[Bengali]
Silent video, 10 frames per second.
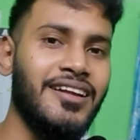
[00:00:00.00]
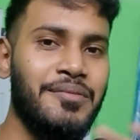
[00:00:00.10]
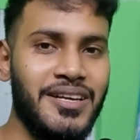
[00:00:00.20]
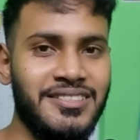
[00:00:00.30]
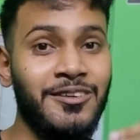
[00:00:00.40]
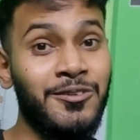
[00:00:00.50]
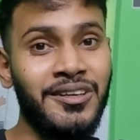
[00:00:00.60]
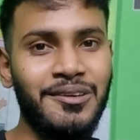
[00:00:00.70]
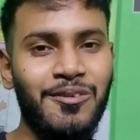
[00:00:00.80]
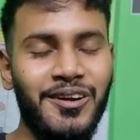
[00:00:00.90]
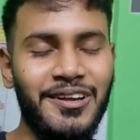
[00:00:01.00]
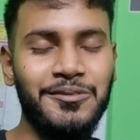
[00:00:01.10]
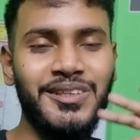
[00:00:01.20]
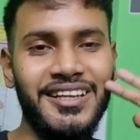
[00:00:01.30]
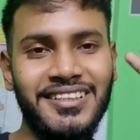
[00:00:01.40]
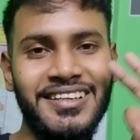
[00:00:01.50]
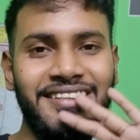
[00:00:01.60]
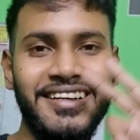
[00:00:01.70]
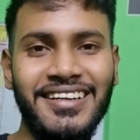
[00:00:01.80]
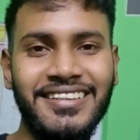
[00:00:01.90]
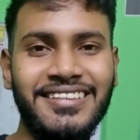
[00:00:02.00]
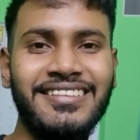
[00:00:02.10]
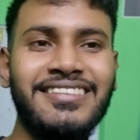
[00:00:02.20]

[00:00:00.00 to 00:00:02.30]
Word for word: আমি আসছি নতুন একটা ব্লগ নিয়ে খুব তাড়াতাড়ি টাটা